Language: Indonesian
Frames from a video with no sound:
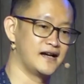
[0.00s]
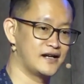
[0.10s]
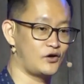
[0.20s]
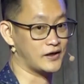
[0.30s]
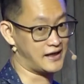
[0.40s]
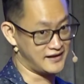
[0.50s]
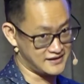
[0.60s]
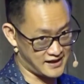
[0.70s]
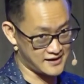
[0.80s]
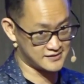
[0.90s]
dengan
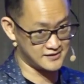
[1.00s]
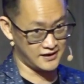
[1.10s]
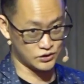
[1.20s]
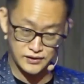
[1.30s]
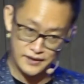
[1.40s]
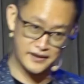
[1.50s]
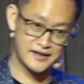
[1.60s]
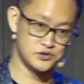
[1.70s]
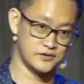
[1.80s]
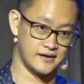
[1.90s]
organisasi. Itu
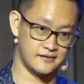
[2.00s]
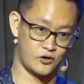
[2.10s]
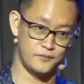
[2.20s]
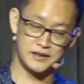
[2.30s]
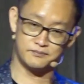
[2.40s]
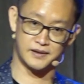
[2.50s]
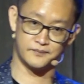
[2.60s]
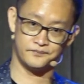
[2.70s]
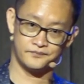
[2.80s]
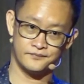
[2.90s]
namanya juga
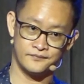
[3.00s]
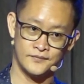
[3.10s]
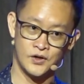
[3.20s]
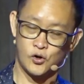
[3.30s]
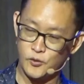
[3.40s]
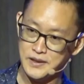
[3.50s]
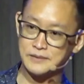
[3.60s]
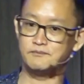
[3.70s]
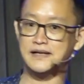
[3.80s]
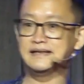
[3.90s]
komitmen.
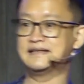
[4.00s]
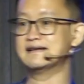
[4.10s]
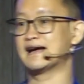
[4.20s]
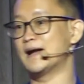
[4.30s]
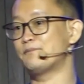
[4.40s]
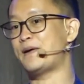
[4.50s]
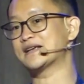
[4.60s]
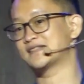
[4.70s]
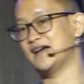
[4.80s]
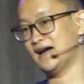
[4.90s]
Komitmen dengan
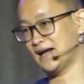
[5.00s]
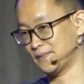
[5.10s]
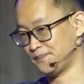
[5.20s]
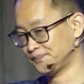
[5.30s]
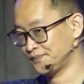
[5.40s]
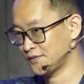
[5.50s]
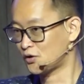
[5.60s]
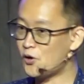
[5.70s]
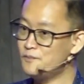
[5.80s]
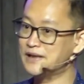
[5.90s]
pasangan
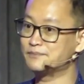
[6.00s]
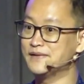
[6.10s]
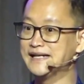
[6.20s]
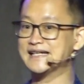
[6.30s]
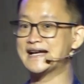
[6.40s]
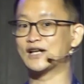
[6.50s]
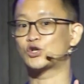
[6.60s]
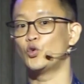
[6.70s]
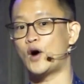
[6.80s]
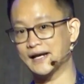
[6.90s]
komitmen dengan
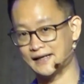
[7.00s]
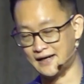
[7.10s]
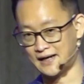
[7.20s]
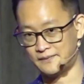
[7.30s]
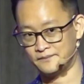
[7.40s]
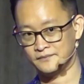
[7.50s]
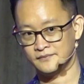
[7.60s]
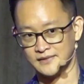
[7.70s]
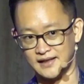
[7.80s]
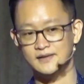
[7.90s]
keluarga.
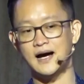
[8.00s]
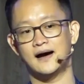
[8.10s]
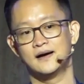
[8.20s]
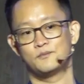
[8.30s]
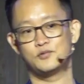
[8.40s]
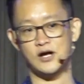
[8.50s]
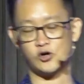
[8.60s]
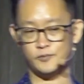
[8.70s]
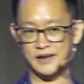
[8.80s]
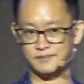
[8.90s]
Nah ini punya
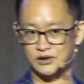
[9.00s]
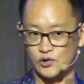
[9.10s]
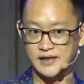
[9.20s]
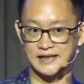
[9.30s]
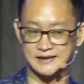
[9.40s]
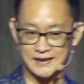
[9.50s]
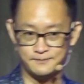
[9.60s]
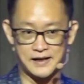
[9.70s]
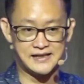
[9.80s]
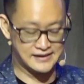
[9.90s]
komitmen tuh Anda
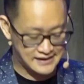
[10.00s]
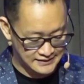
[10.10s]
terlibat dan